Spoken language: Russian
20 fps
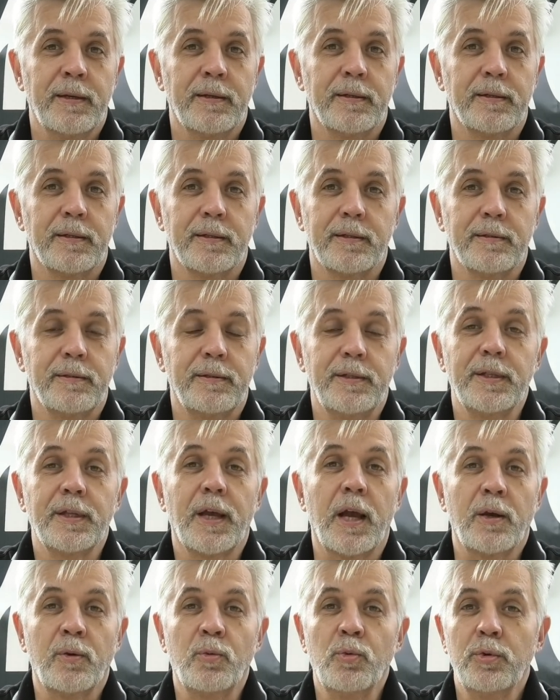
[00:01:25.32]
Э, ни на
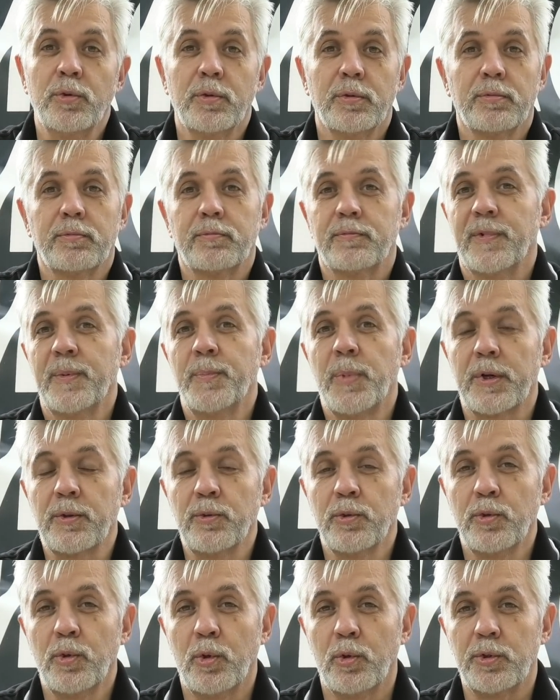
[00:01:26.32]
какую
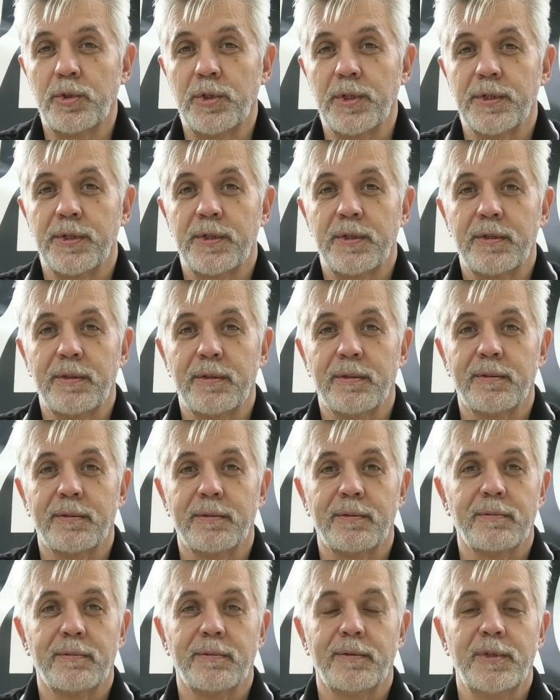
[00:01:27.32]
выборную должность,
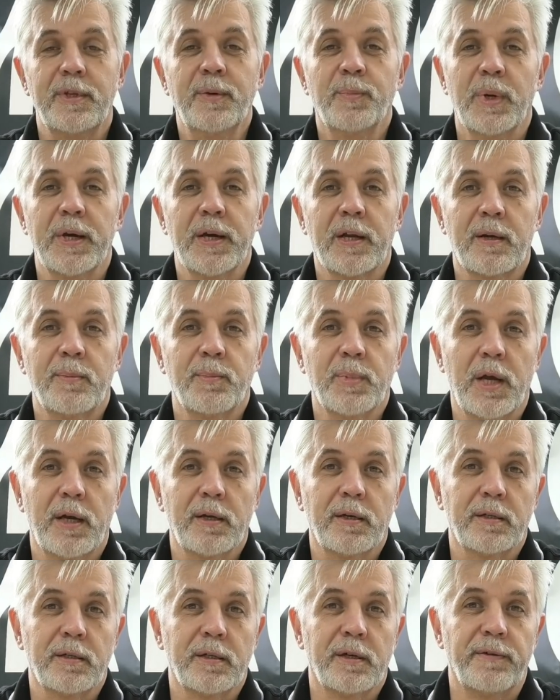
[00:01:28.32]
э, ни мэром,
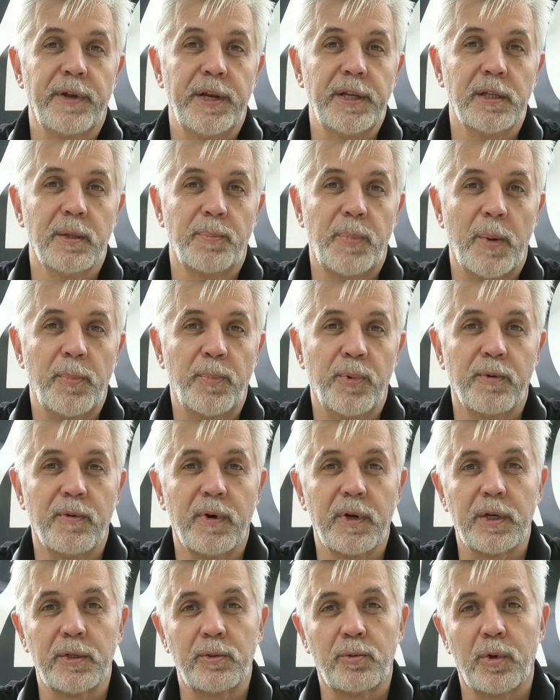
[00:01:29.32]
как говорила
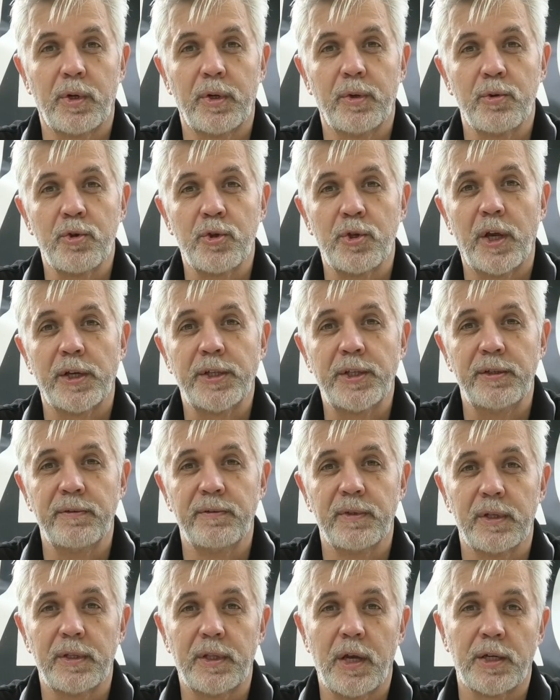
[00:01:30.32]
Попова, который очень
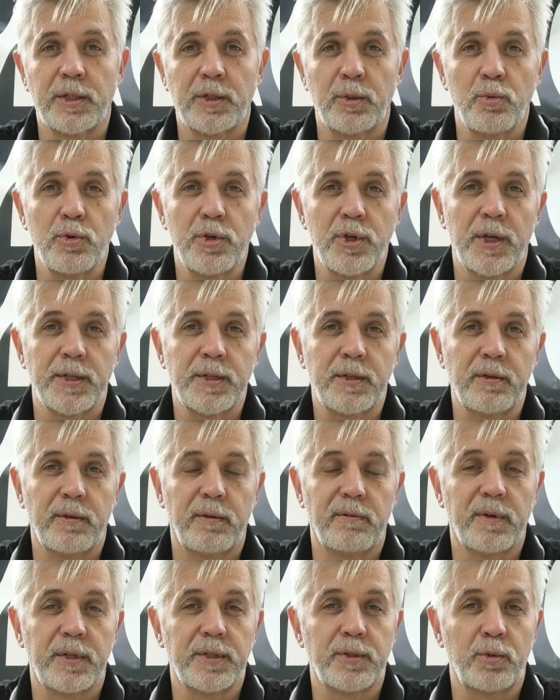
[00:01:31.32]
активно также
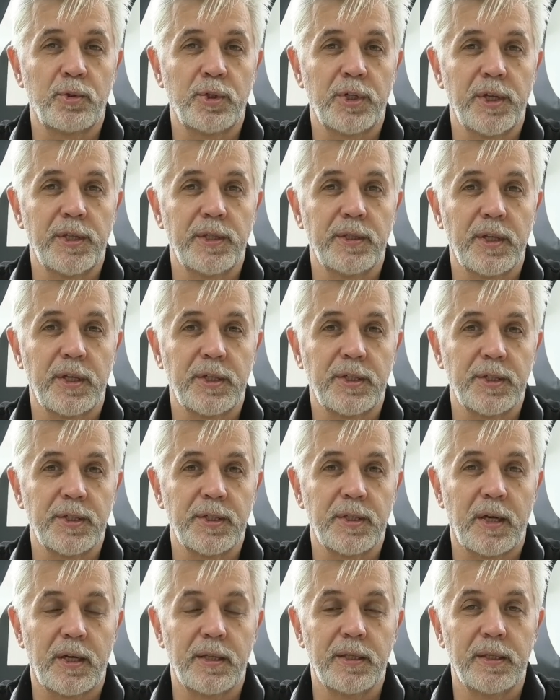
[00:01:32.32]
участвовал в разрушении нашей
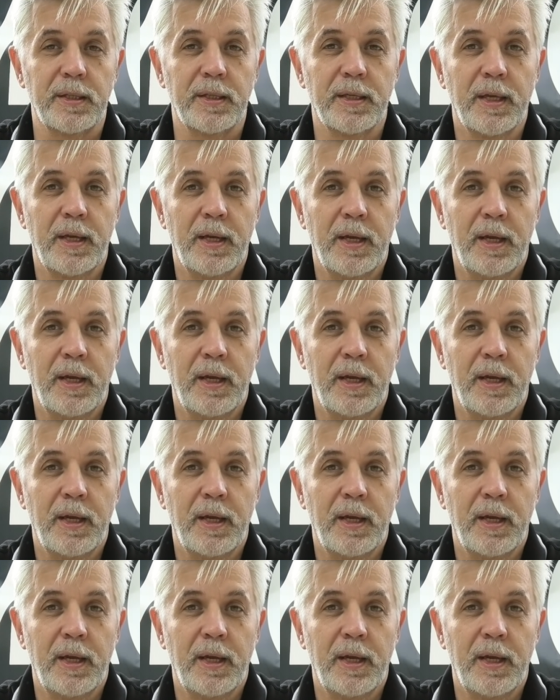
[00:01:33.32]
страны,